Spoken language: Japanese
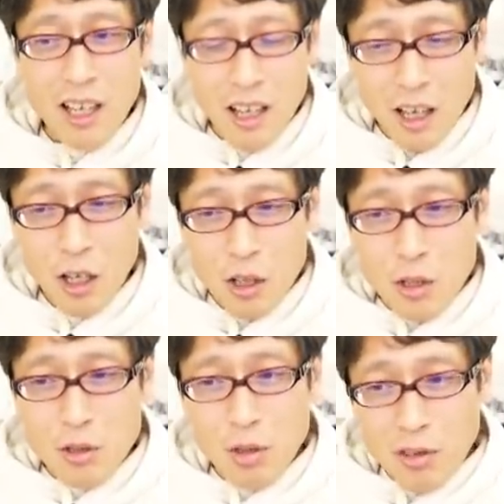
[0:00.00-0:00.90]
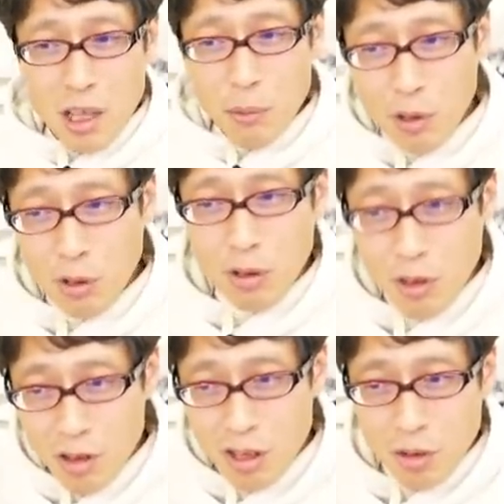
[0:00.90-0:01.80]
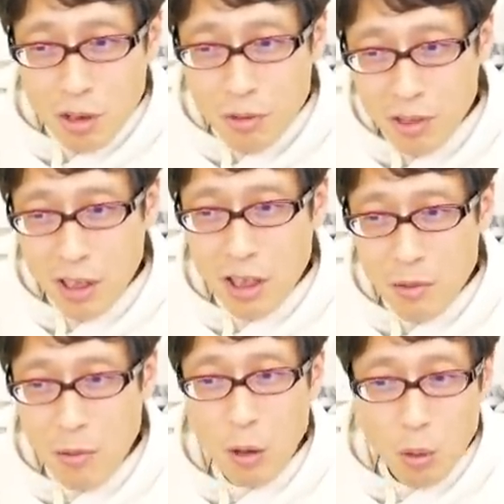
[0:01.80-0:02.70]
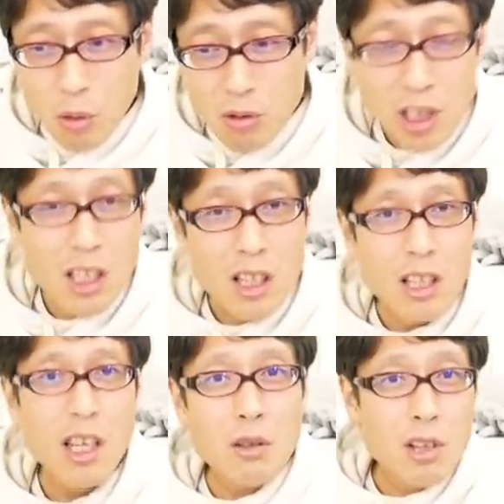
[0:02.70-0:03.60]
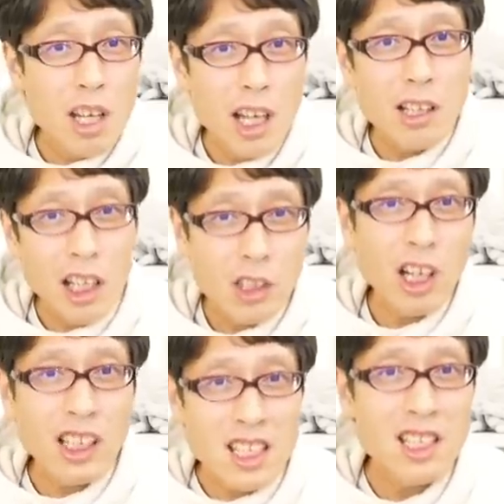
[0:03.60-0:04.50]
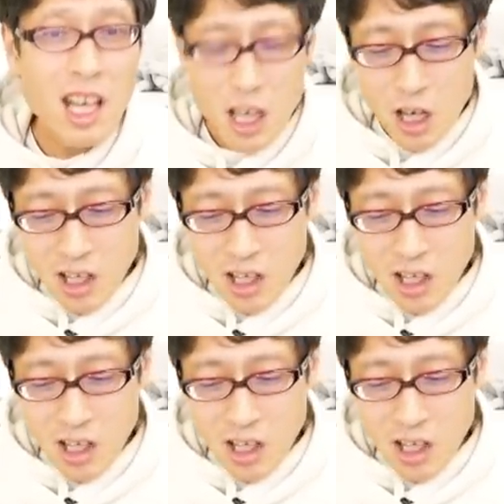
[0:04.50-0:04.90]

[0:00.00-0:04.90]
ええ、そんなものなの？一人二人、まあご、ろくにん入れる入れないだけの話で、